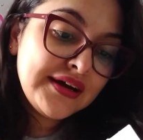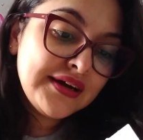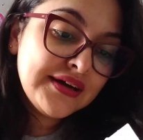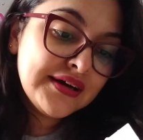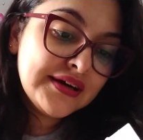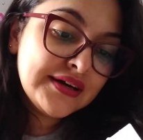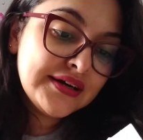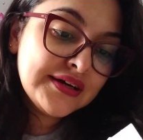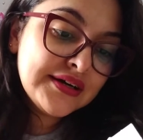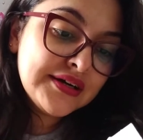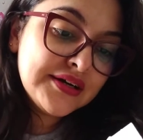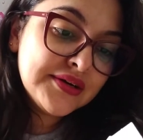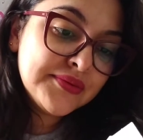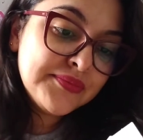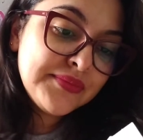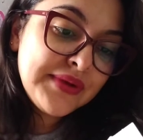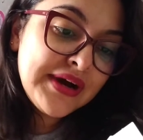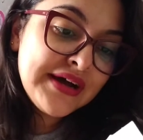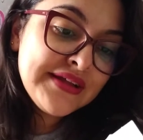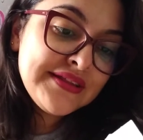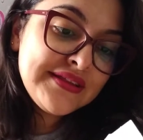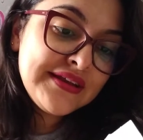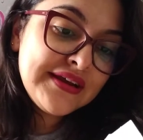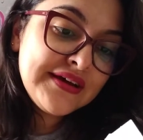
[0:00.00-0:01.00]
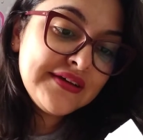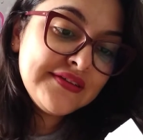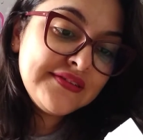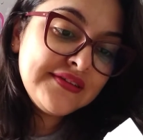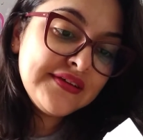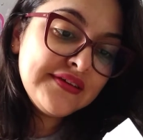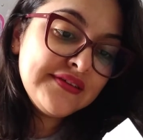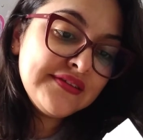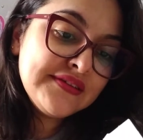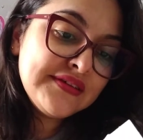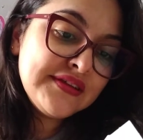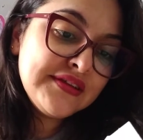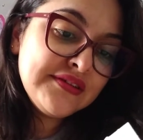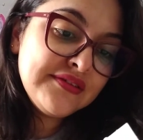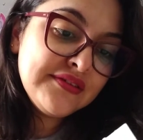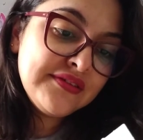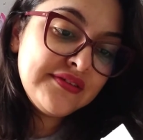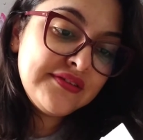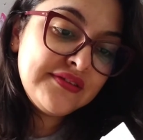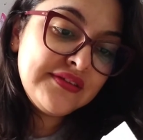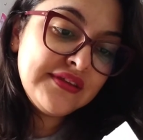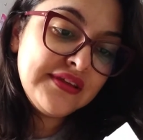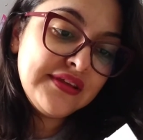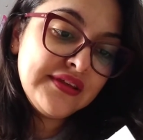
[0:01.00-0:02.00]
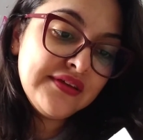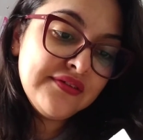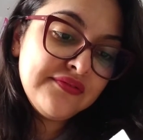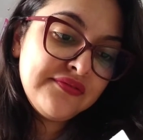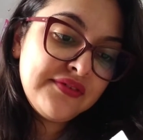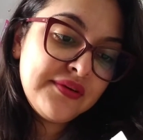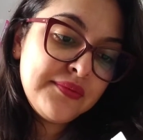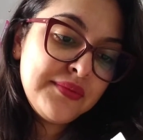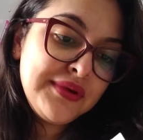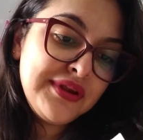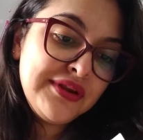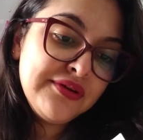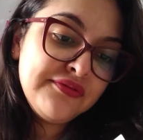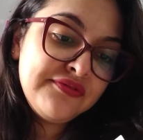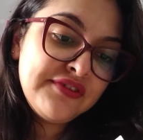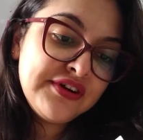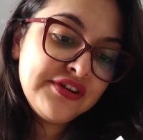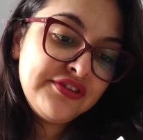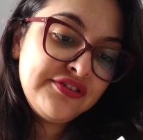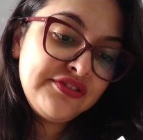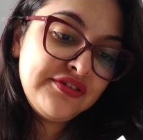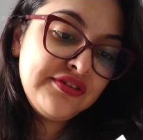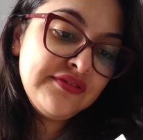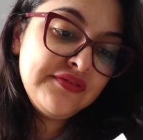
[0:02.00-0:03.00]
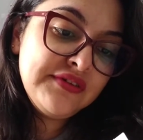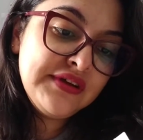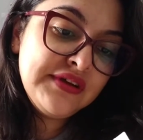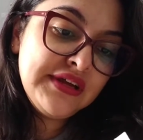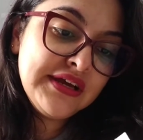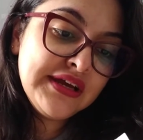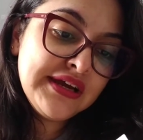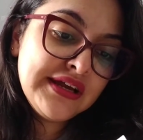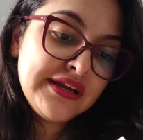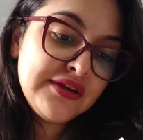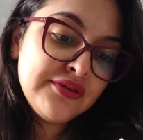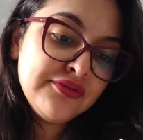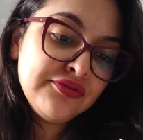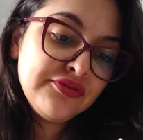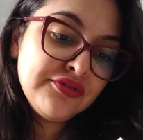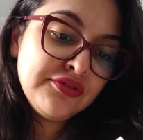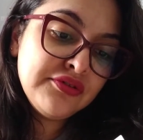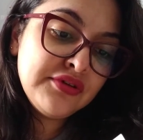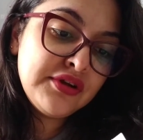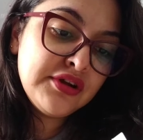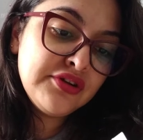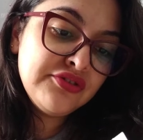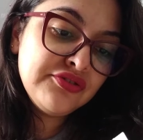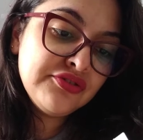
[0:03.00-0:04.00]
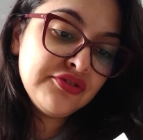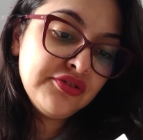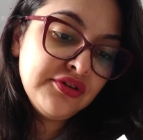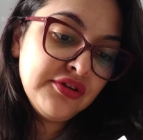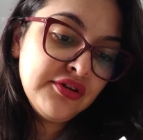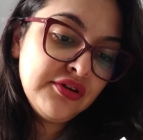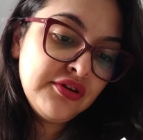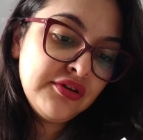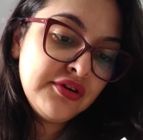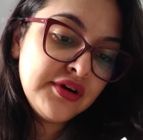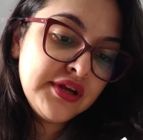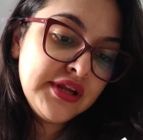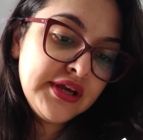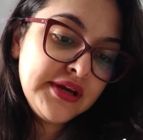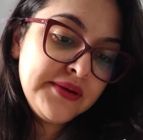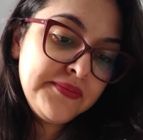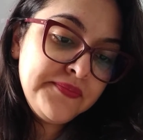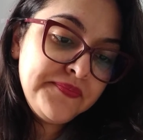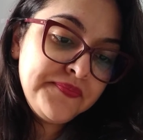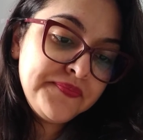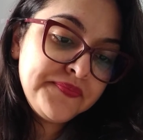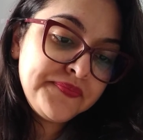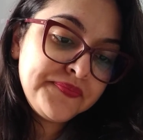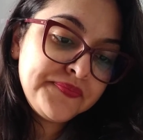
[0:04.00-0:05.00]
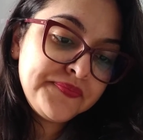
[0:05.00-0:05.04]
Um, atrás está escrito assim: a família olfativa, né? Que ele é um desodorante colônia.